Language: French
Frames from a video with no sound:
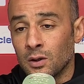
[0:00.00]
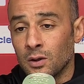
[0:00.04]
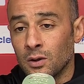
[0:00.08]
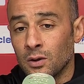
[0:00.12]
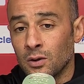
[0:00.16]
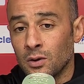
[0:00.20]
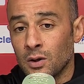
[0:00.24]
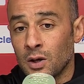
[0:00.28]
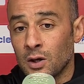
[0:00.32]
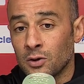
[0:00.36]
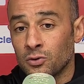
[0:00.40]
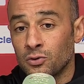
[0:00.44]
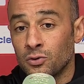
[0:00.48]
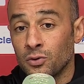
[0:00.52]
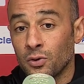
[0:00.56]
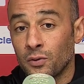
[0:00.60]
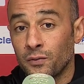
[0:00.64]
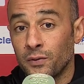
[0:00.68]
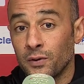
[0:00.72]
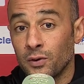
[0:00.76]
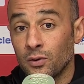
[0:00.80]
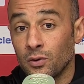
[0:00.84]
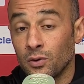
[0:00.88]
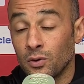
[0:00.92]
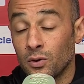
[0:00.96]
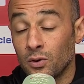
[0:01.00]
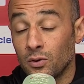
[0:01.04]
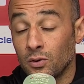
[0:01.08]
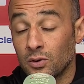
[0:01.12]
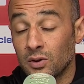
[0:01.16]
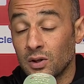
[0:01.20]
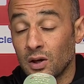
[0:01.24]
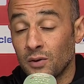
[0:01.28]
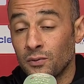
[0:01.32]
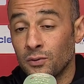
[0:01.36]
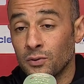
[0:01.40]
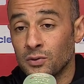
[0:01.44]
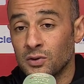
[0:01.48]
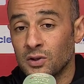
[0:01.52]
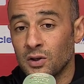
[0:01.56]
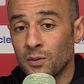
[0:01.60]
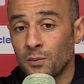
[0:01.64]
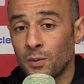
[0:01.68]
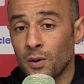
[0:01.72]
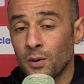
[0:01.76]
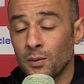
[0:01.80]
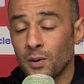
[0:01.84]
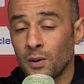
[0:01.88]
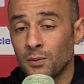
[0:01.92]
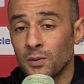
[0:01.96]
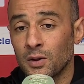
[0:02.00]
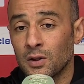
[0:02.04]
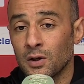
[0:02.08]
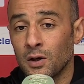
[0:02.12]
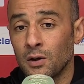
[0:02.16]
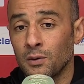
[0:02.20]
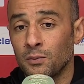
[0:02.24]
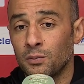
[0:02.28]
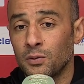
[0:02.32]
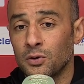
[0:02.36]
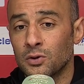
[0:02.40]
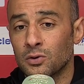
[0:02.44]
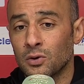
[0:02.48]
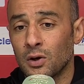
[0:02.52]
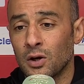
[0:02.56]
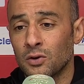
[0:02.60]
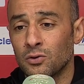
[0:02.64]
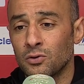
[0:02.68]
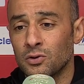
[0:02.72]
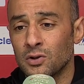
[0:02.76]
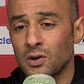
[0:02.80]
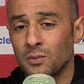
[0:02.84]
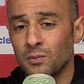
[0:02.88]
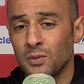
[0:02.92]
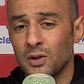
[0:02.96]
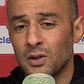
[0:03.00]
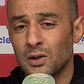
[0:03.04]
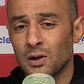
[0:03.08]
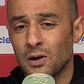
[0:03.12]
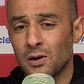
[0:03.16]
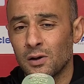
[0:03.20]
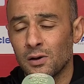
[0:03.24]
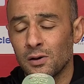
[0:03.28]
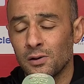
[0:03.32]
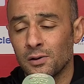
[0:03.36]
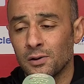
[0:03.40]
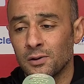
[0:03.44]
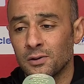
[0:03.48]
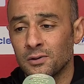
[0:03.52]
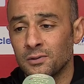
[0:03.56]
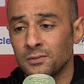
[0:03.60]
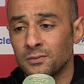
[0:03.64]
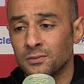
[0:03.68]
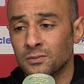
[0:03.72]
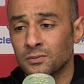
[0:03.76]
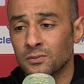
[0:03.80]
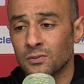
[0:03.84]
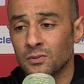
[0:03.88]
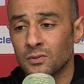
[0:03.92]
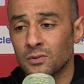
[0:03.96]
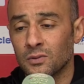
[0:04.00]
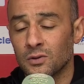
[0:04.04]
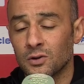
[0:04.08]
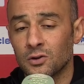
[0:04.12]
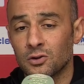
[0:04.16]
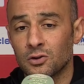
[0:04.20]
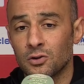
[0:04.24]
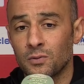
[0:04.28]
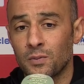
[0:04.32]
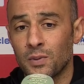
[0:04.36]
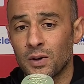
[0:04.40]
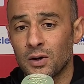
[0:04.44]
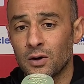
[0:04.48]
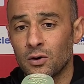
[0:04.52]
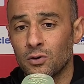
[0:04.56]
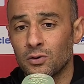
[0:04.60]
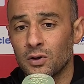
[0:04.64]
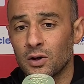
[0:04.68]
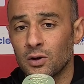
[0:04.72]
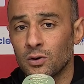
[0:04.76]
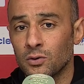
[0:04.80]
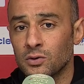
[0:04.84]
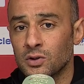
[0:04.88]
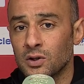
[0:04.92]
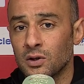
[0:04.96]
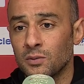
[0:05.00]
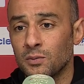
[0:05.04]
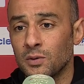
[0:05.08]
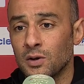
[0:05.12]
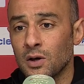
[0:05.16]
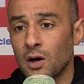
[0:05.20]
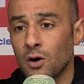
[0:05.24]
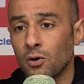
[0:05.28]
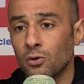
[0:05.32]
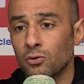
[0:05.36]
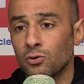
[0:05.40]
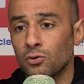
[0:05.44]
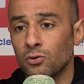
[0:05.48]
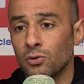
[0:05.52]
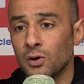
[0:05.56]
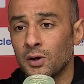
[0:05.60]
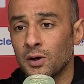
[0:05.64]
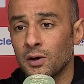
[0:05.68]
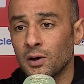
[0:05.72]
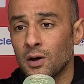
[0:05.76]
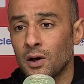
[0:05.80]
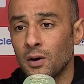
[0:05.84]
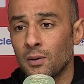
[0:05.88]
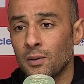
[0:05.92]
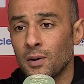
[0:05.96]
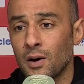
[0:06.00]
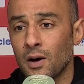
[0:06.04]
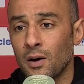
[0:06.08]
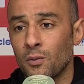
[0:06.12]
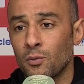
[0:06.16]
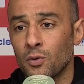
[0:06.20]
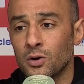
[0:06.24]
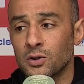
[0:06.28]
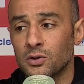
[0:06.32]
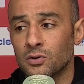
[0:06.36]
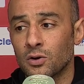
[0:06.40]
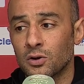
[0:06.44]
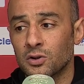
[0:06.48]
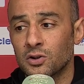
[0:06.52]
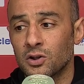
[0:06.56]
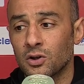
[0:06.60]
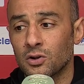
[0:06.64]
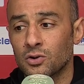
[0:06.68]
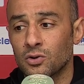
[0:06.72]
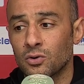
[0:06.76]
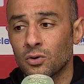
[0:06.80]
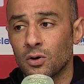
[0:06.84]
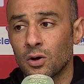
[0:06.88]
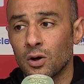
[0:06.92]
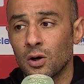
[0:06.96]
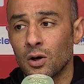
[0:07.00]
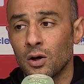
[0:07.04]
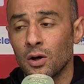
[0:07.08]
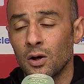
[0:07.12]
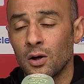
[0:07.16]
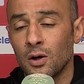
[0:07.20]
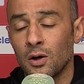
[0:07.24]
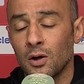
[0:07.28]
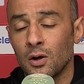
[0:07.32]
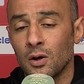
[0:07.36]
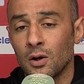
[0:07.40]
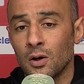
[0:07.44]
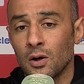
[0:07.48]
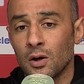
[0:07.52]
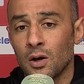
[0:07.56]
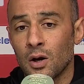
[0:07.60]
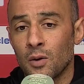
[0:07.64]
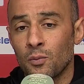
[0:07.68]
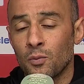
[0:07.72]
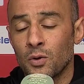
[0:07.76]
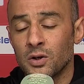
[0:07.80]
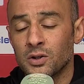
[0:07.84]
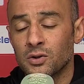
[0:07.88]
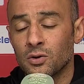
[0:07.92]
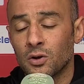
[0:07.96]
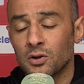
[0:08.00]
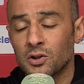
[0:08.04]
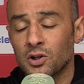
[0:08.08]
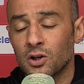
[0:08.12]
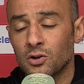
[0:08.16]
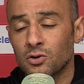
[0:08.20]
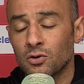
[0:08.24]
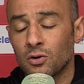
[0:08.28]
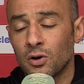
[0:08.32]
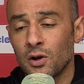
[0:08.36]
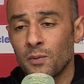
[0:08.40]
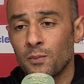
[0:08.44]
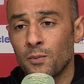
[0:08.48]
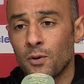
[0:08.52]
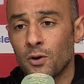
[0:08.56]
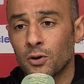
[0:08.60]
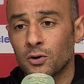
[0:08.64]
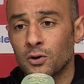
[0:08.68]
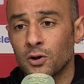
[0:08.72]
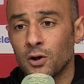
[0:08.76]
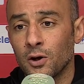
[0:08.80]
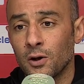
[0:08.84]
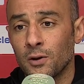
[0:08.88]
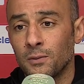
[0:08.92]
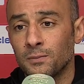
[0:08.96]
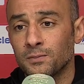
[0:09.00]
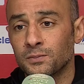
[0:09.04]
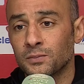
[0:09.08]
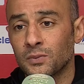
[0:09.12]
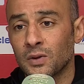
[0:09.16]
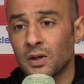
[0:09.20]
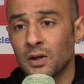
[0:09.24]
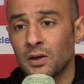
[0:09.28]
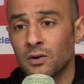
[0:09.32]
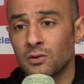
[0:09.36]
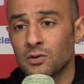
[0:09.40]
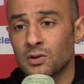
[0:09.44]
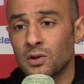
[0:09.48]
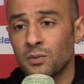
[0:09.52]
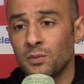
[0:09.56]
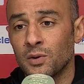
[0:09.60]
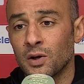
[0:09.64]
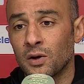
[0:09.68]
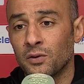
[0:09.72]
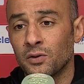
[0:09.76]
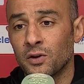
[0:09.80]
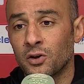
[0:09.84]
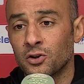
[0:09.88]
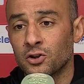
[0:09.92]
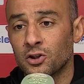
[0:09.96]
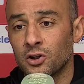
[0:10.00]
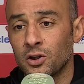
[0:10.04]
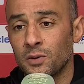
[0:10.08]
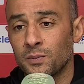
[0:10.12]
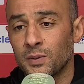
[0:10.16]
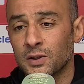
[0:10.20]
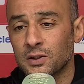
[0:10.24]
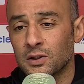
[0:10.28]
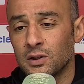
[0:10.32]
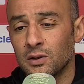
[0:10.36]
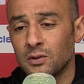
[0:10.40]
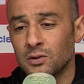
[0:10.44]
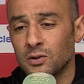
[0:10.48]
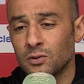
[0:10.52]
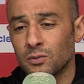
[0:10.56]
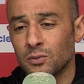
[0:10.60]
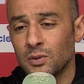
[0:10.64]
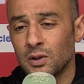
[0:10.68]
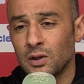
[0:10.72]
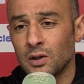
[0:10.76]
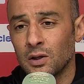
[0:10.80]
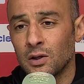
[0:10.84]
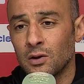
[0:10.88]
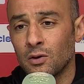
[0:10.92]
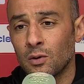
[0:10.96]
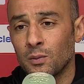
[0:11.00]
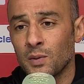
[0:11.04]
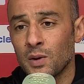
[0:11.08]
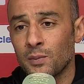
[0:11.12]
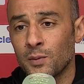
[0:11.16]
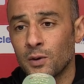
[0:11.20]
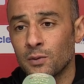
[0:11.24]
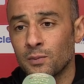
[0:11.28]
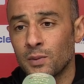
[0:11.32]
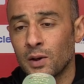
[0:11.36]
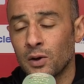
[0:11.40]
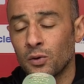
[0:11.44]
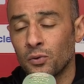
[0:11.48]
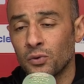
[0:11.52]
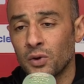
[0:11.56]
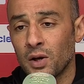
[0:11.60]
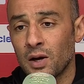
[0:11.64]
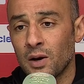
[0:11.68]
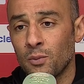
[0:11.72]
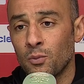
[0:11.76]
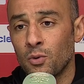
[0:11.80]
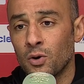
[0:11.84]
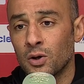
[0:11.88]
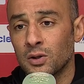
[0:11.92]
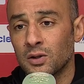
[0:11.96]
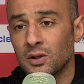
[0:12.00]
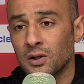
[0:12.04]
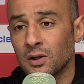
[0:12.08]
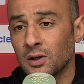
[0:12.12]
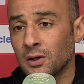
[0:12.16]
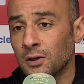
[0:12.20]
Euh, Arthur fait le, taf aussi en première mi-temps. Et puis sur la deuxième mi-temps, euh, je sais pas, on, on s'est mis à reculer, à, moins, sortir sur, moins sortir sur les porteurs. Et on s'est mis en danger parce qu'ils ont mis énormément de ballons dans la boîte.